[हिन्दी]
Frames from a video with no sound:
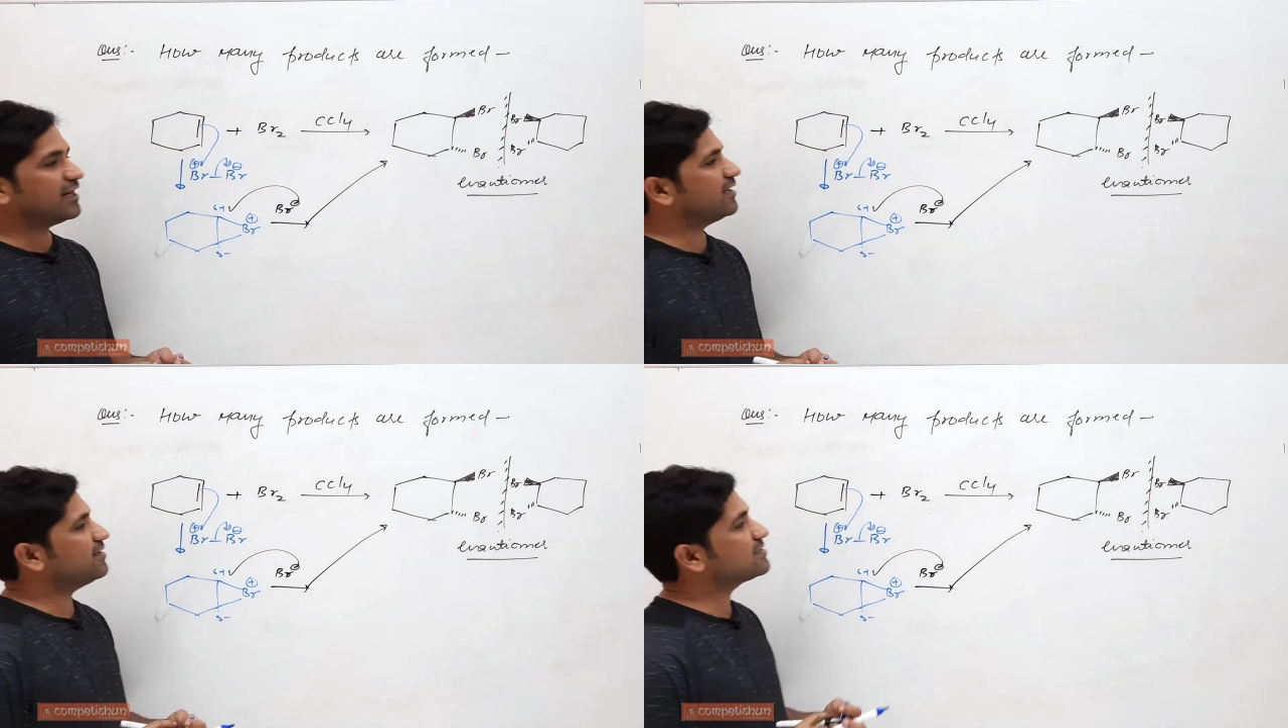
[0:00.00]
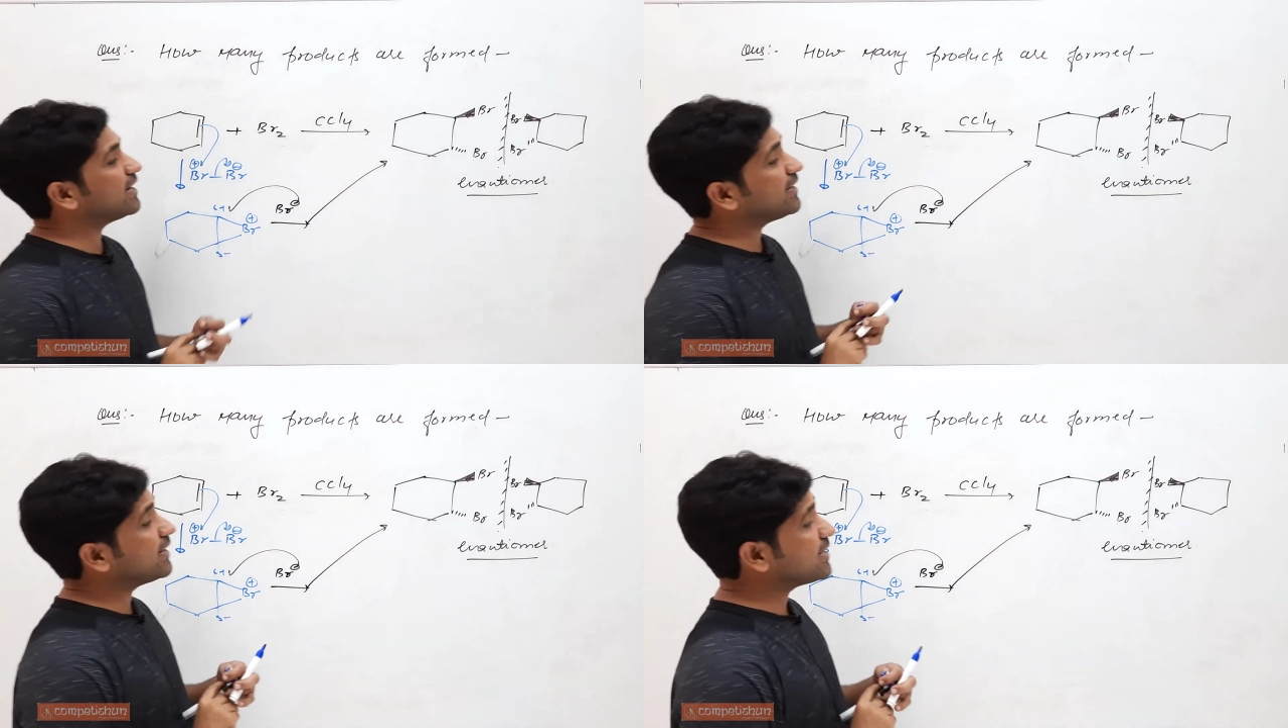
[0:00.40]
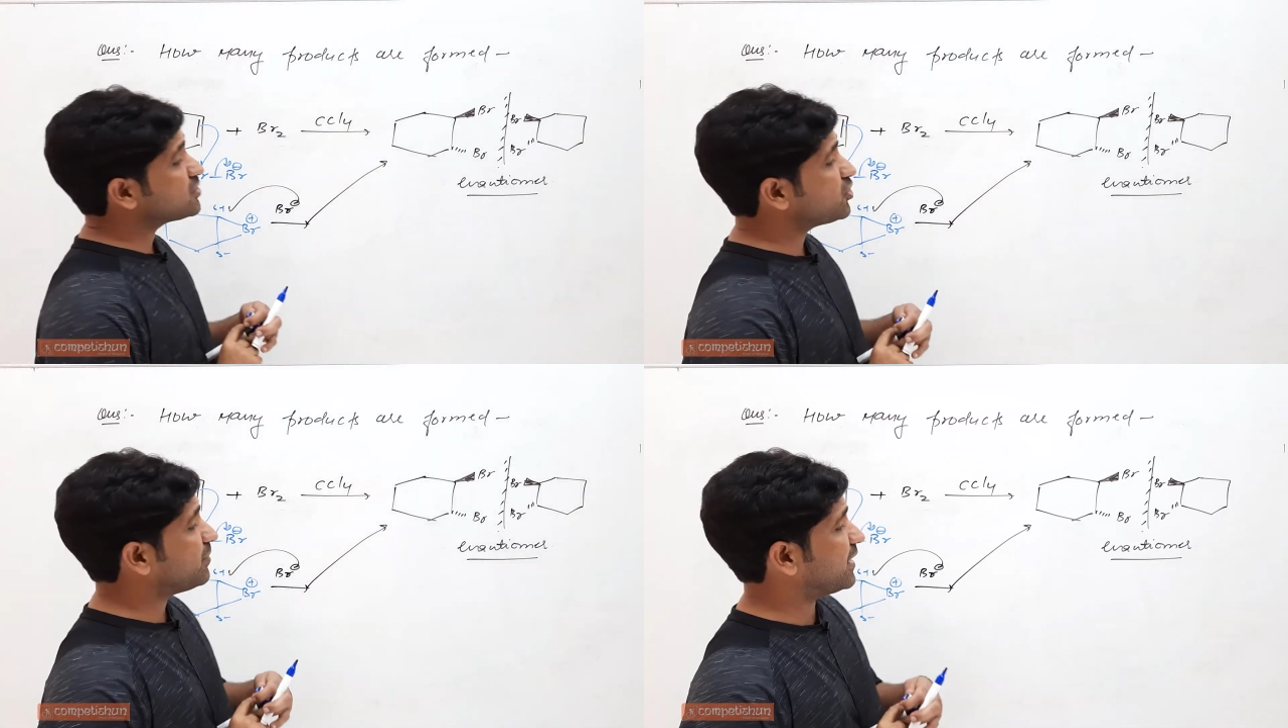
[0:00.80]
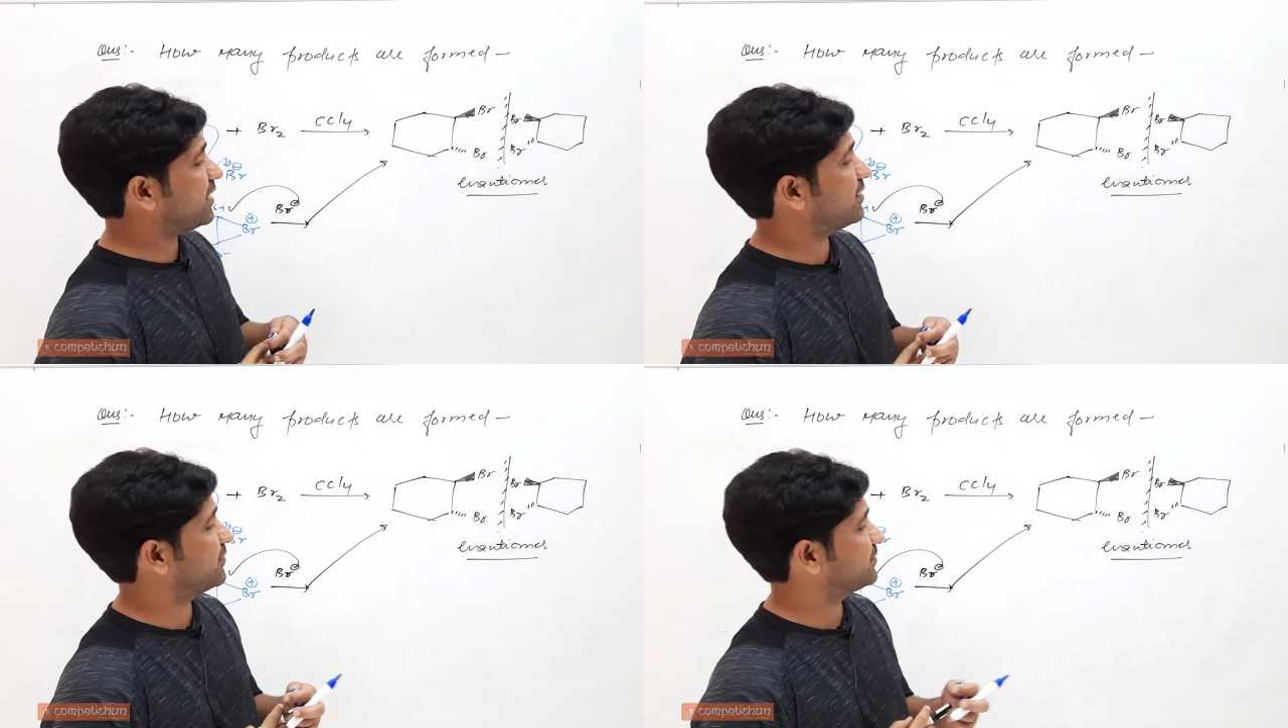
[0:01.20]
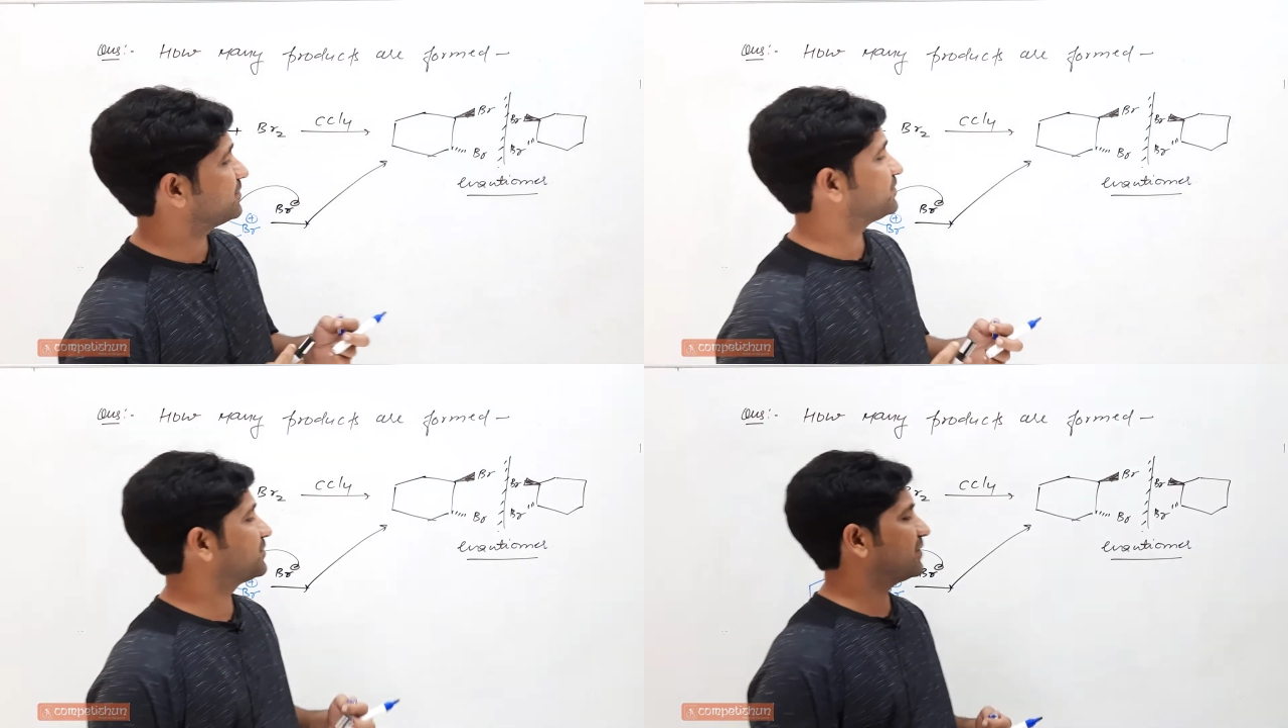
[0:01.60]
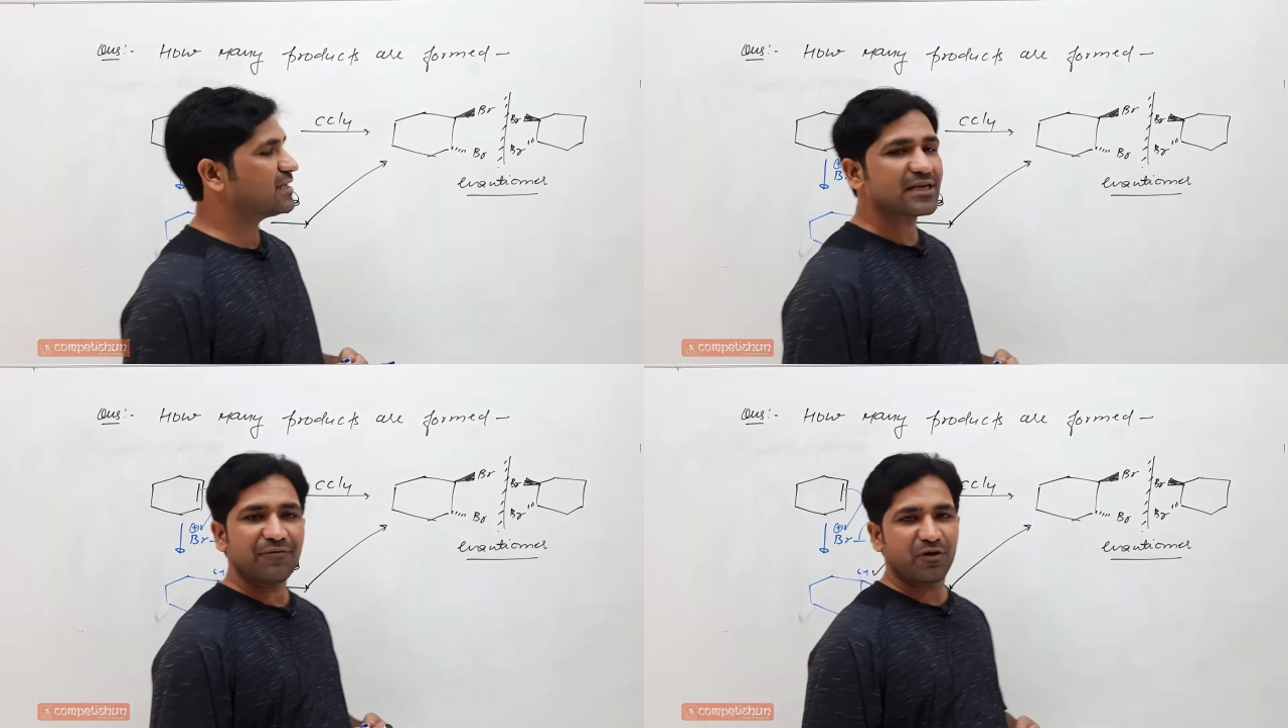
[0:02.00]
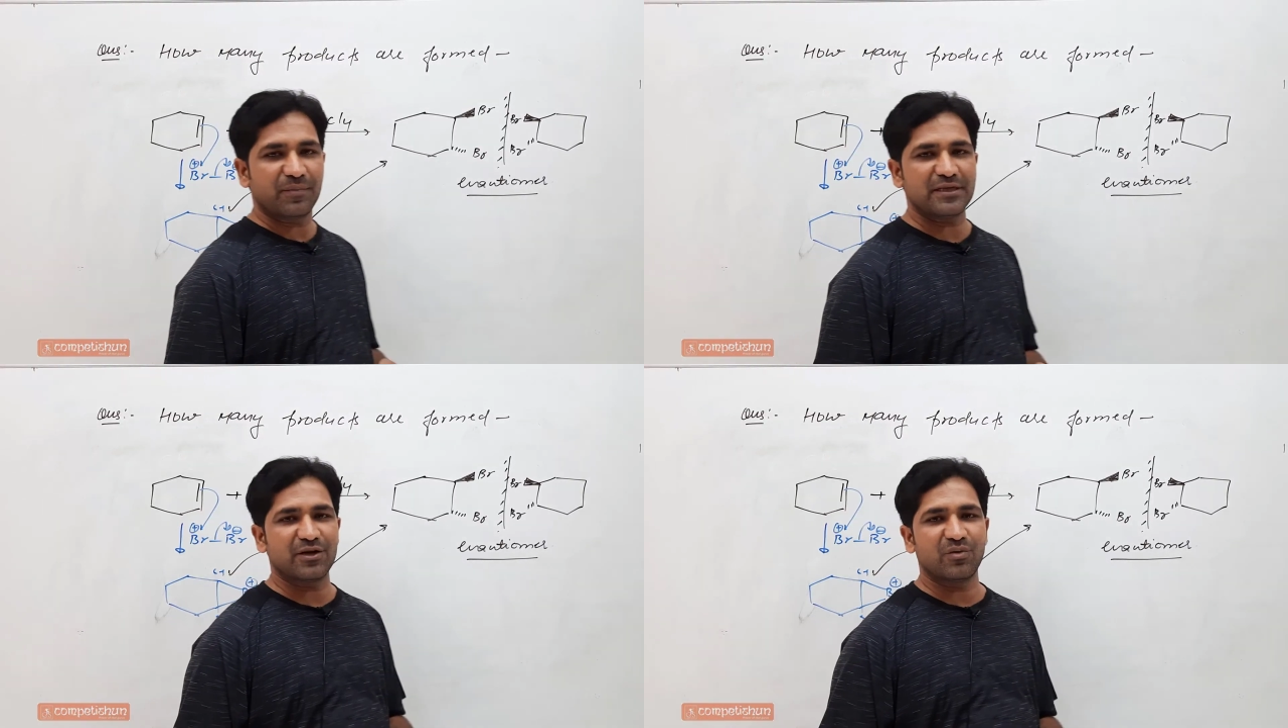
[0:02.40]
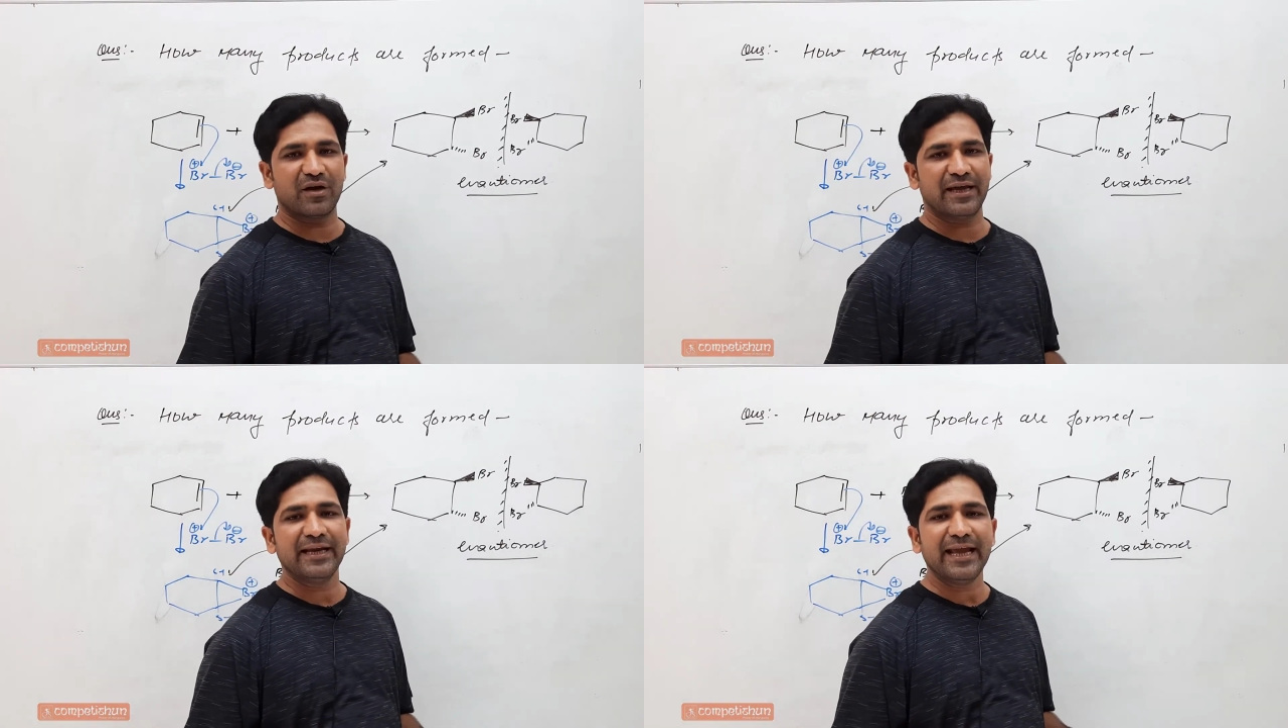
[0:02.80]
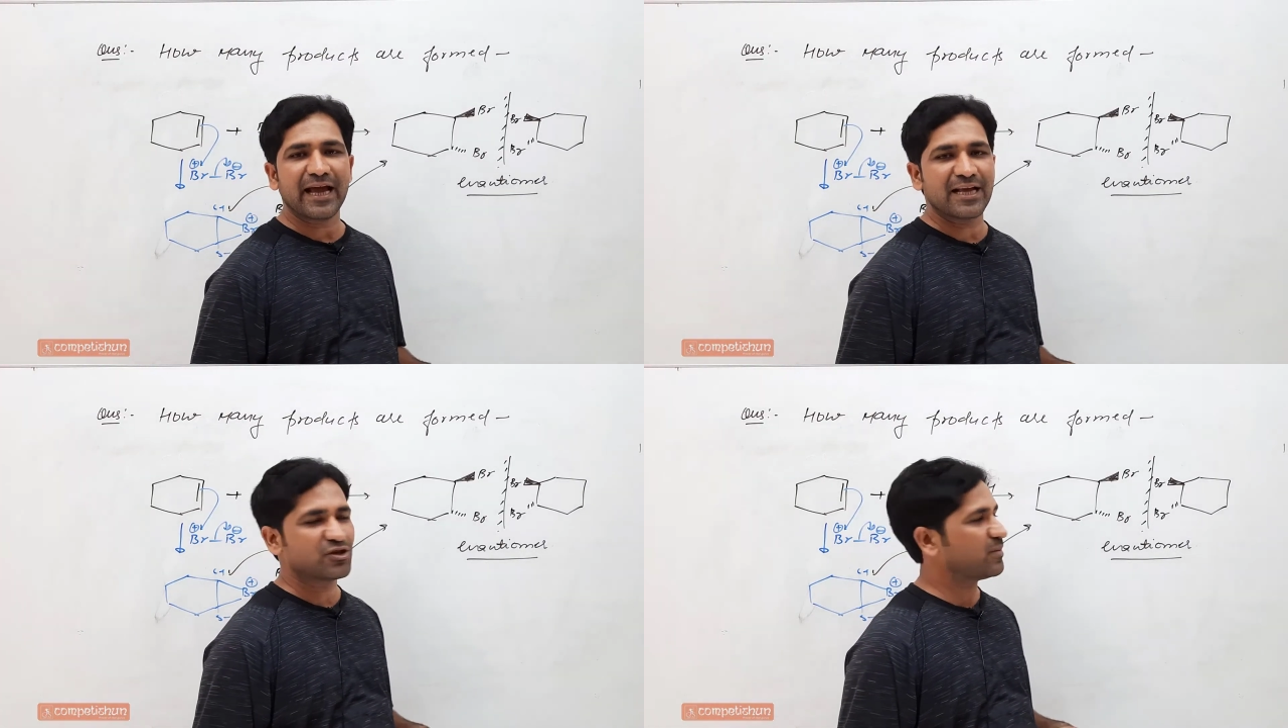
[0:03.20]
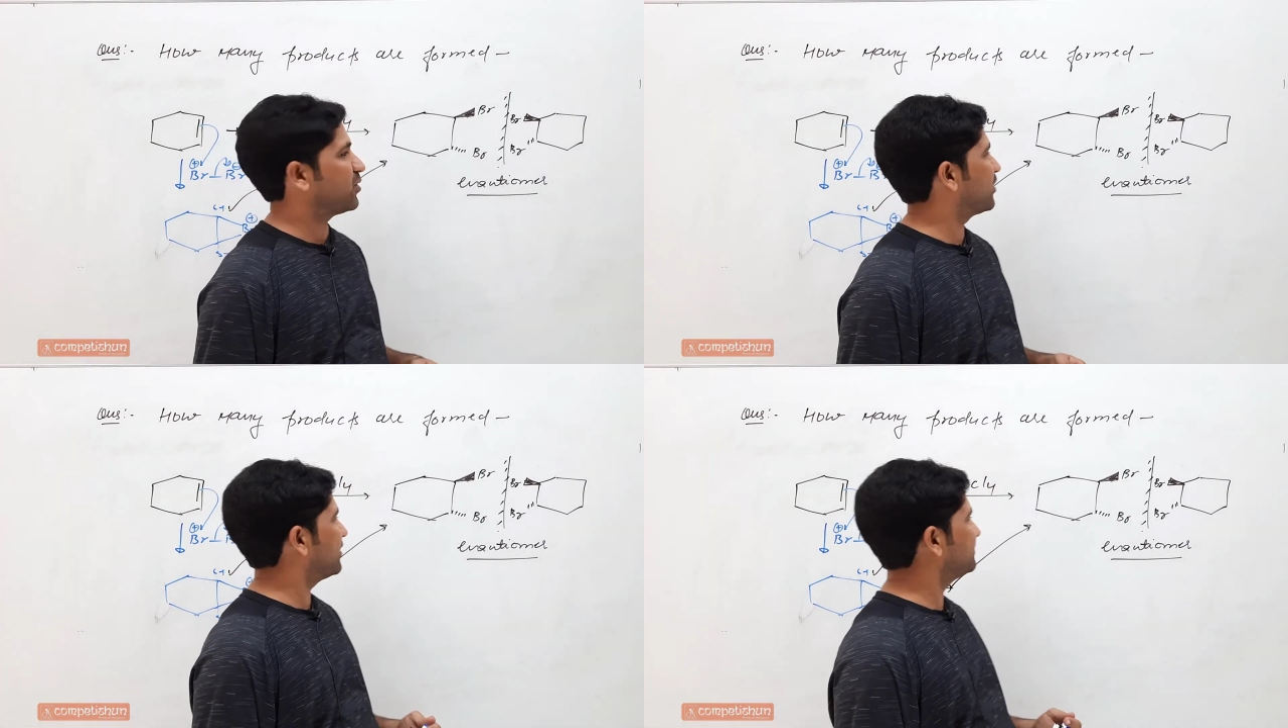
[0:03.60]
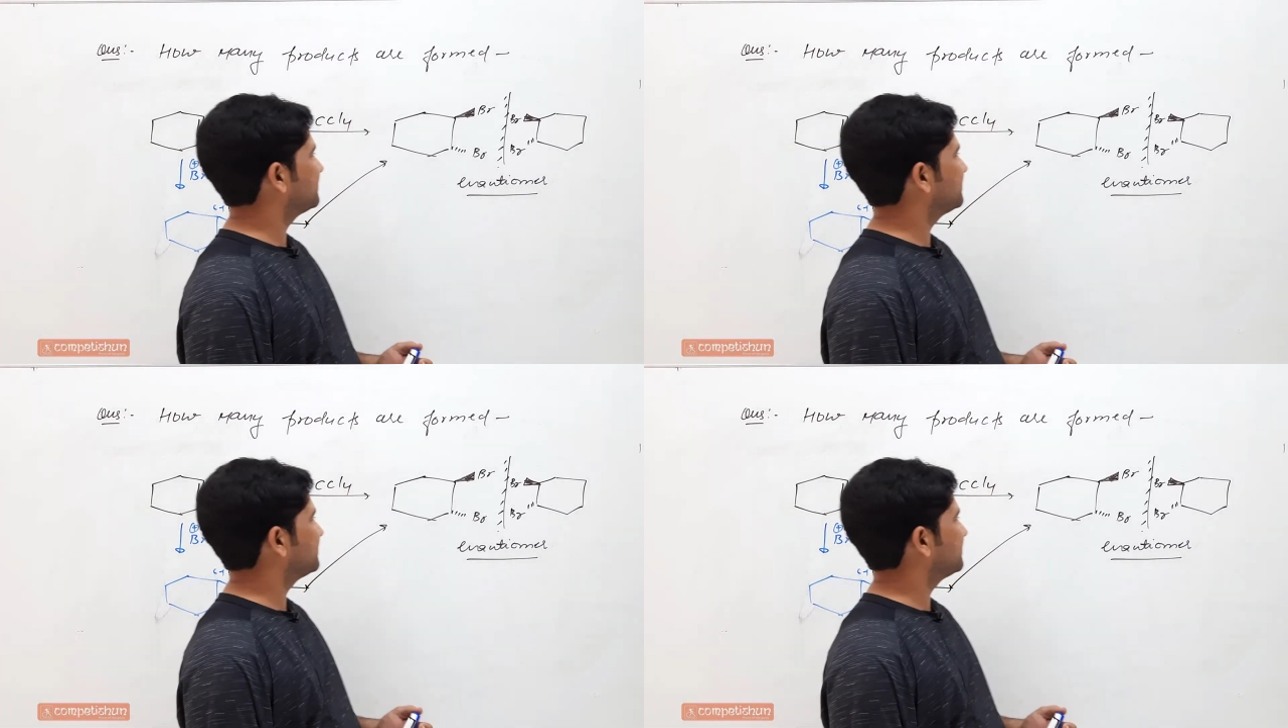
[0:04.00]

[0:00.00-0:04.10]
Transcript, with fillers: है इसका एक इनैंशियोमर है इसका फॉर्मेशन होगा यानी आइसोमर हो गए